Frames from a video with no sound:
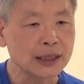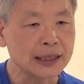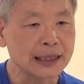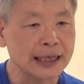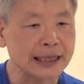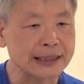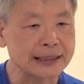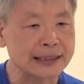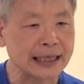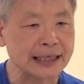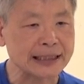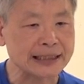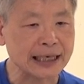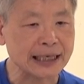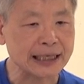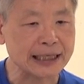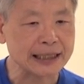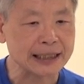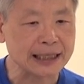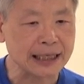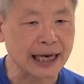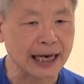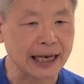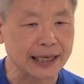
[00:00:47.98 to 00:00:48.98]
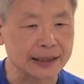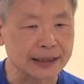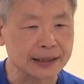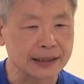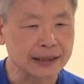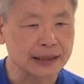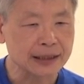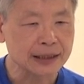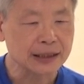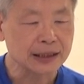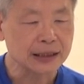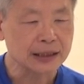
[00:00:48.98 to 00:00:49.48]
让大家一看，
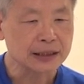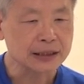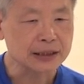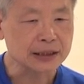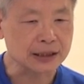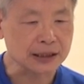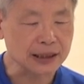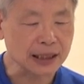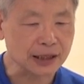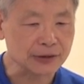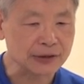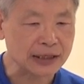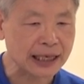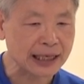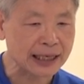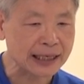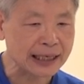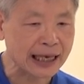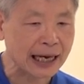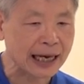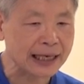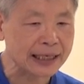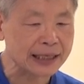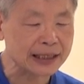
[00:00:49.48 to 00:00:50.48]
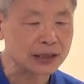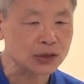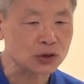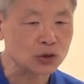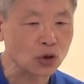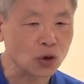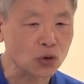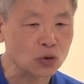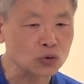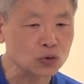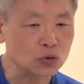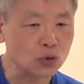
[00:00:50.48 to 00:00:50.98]
只要他哪里
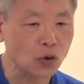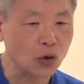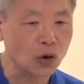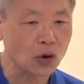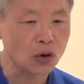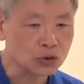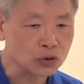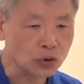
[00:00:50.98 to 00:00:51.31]
动作